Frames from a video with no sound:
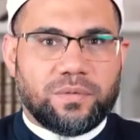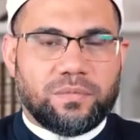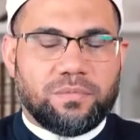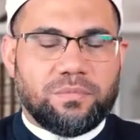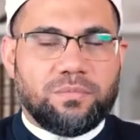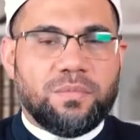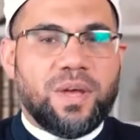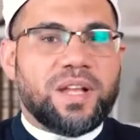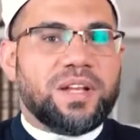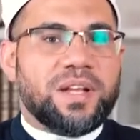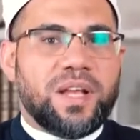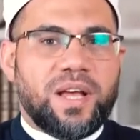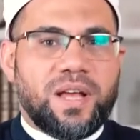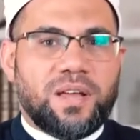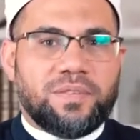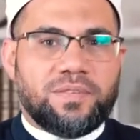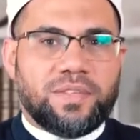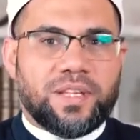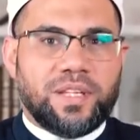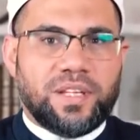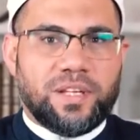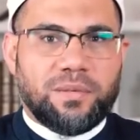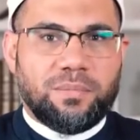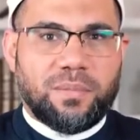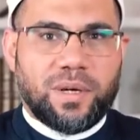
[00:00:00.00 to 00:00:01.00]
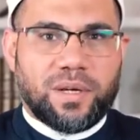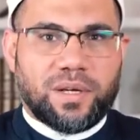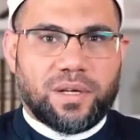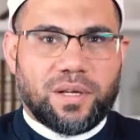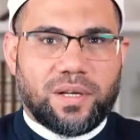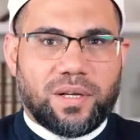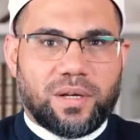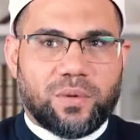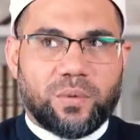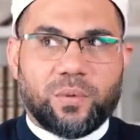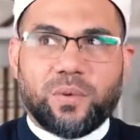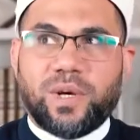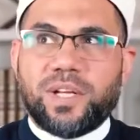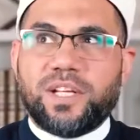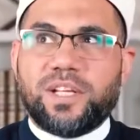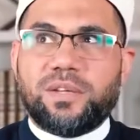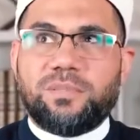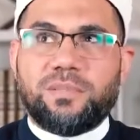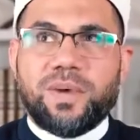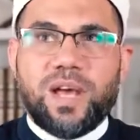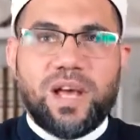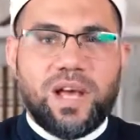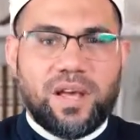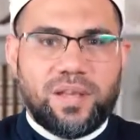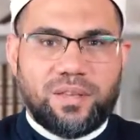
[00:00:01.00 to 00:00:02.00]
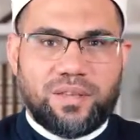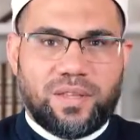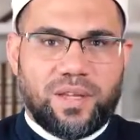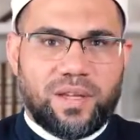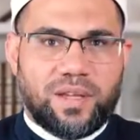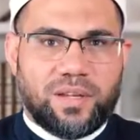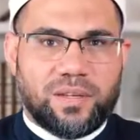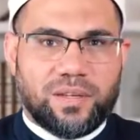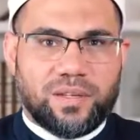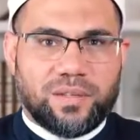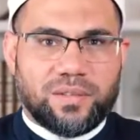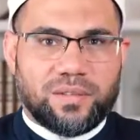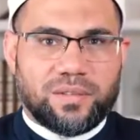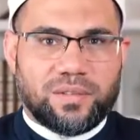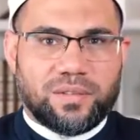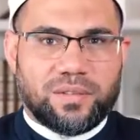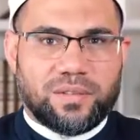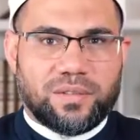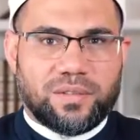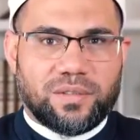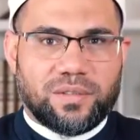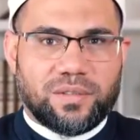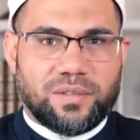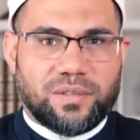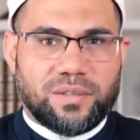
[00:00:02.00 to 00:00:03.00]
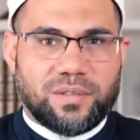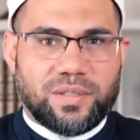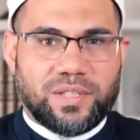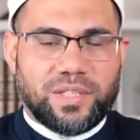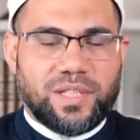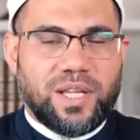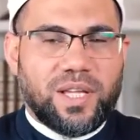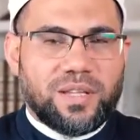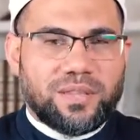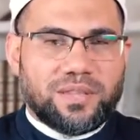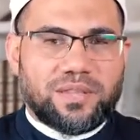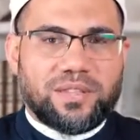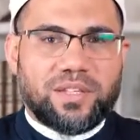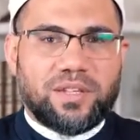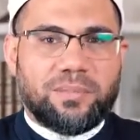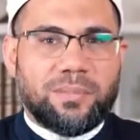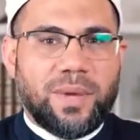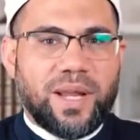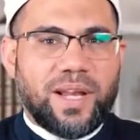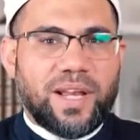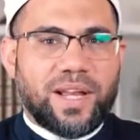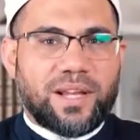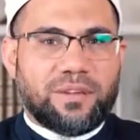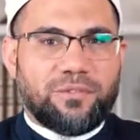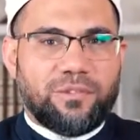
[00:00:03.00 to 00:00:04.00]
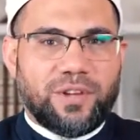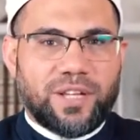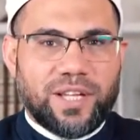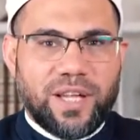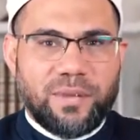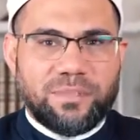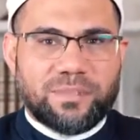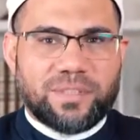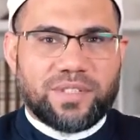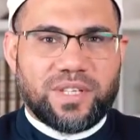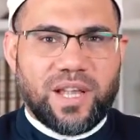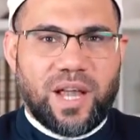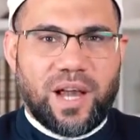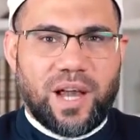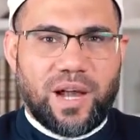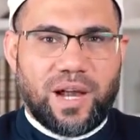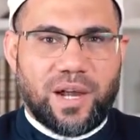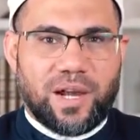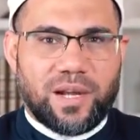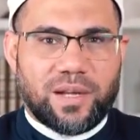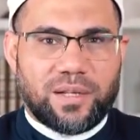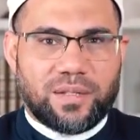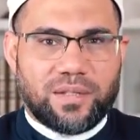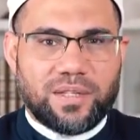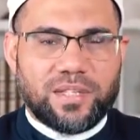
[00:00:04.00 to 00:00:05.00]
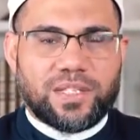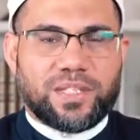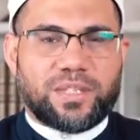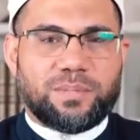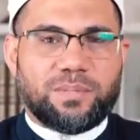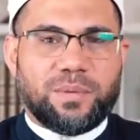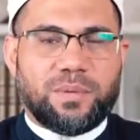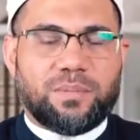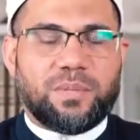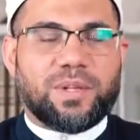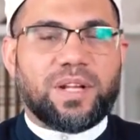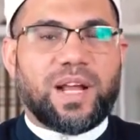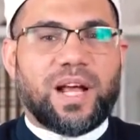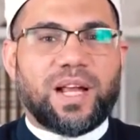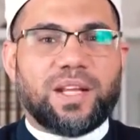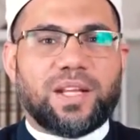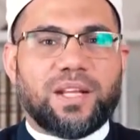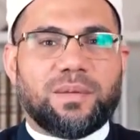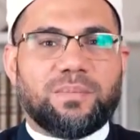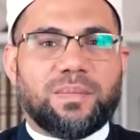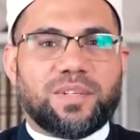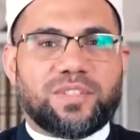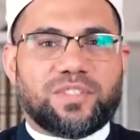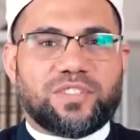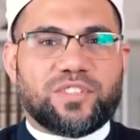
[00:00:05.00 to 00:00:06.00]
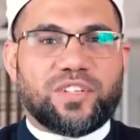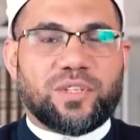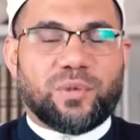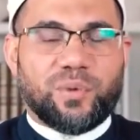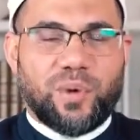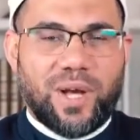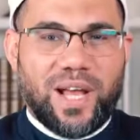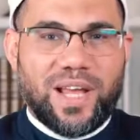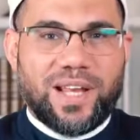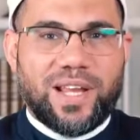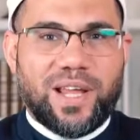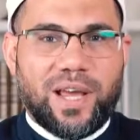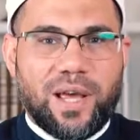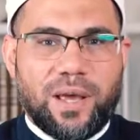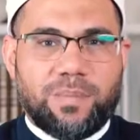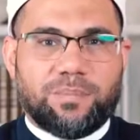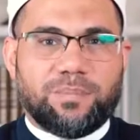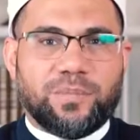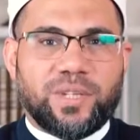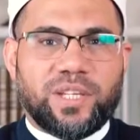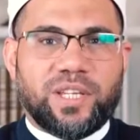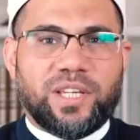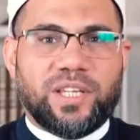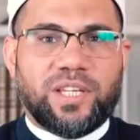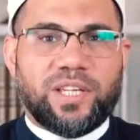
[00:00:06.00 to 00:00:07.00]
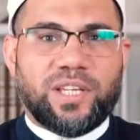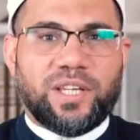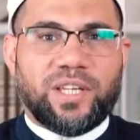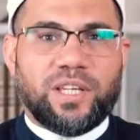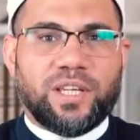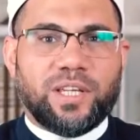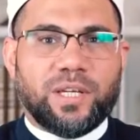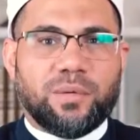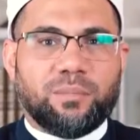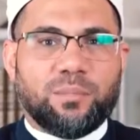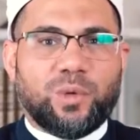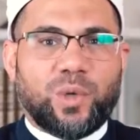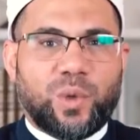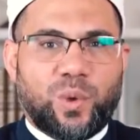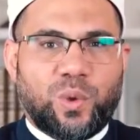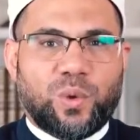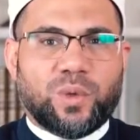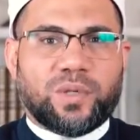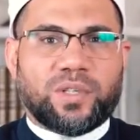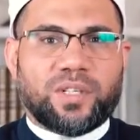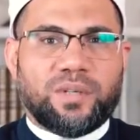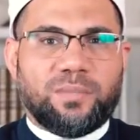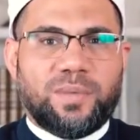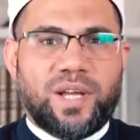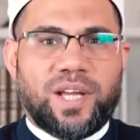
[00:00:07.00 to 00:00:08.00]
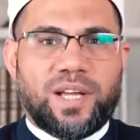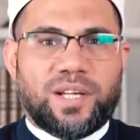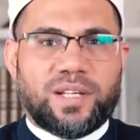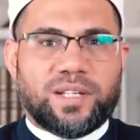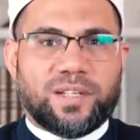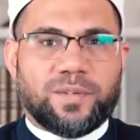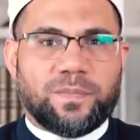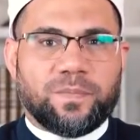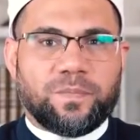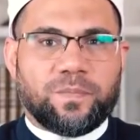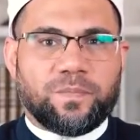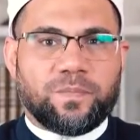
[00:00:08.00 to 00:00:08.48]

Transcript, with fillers: من هذه المرأة ولماذا ينزل ملك فيمسح اسمي من على المسجد وأنا أبنيه من حر مالي